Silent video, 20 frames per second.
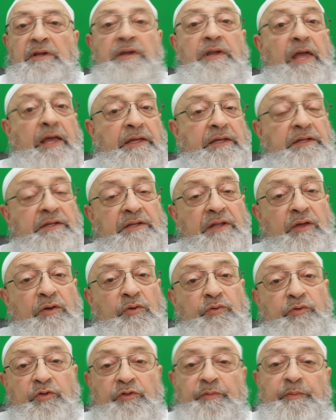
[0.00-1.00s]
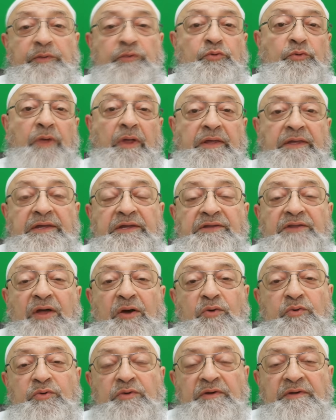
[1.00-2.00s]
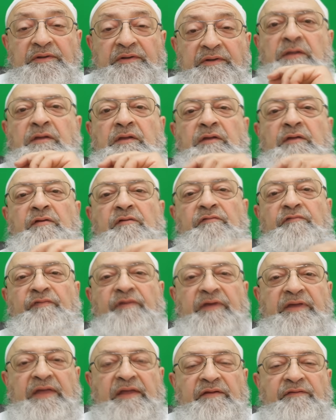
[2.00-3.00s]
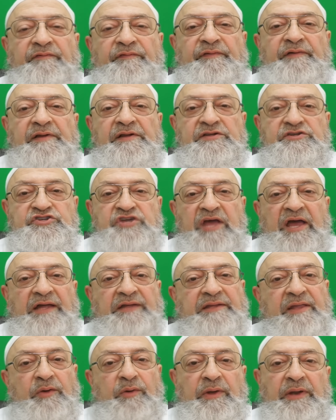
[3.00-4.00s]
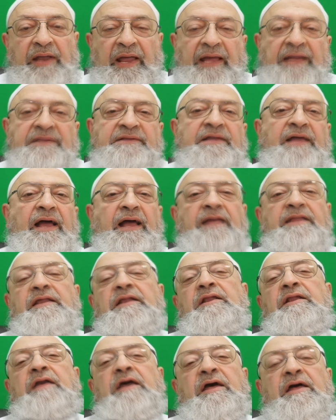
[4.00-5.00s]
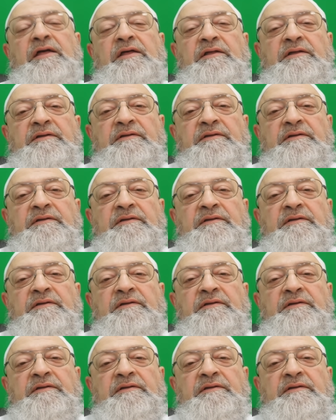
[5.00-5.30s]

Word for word: لكنه يثبت نقيضه فينفي الجهة والحد عن الله